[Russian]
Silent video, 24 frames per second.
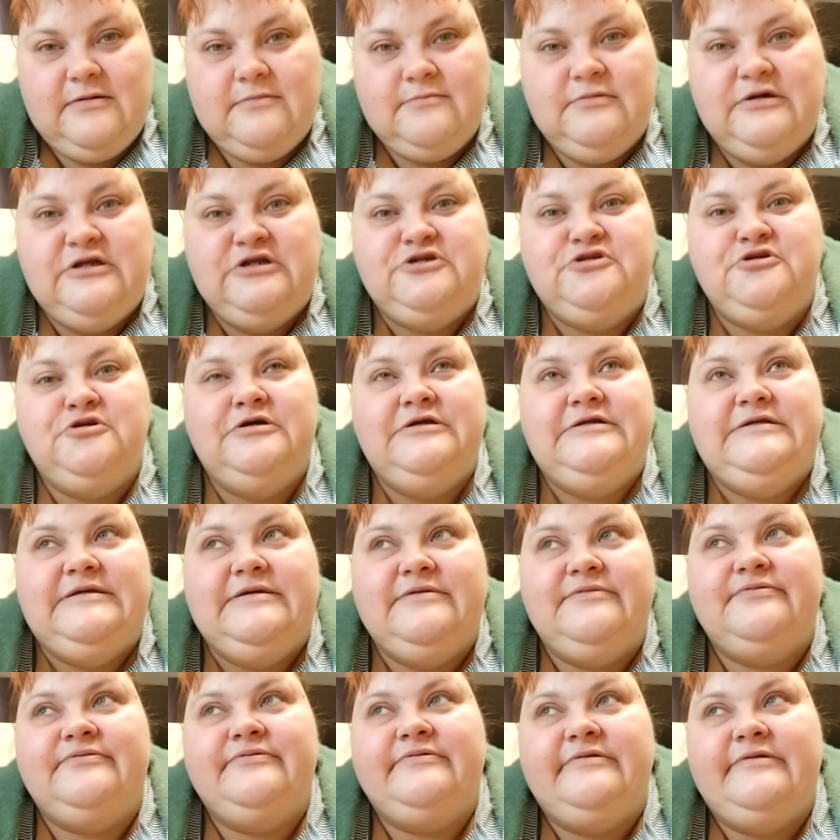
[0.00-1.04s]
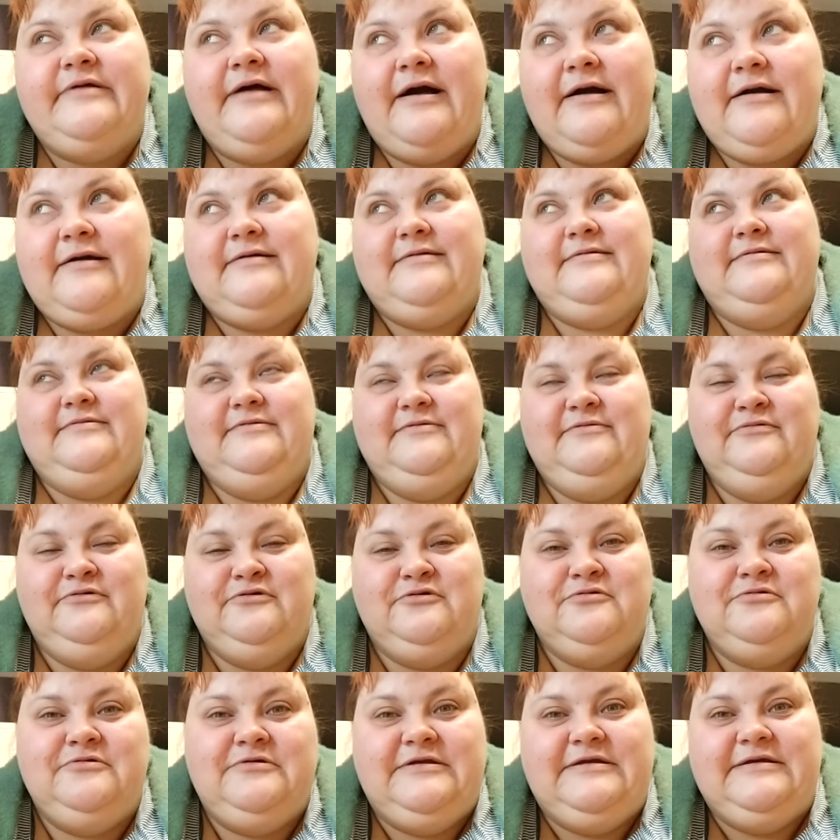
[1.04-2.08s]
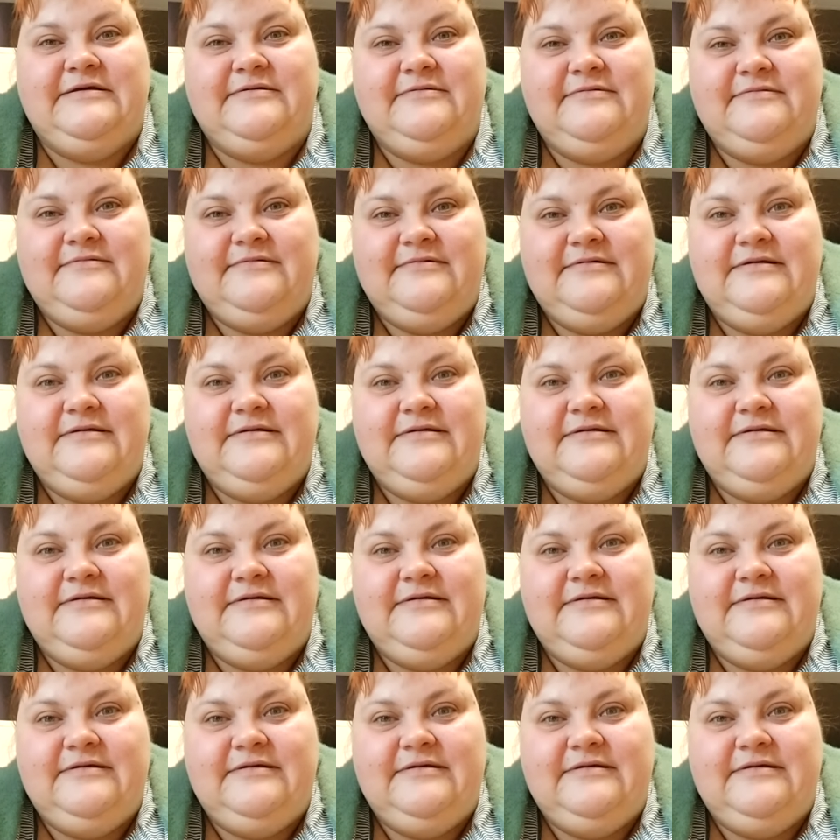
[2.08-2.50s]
Большой тебе флаг в руки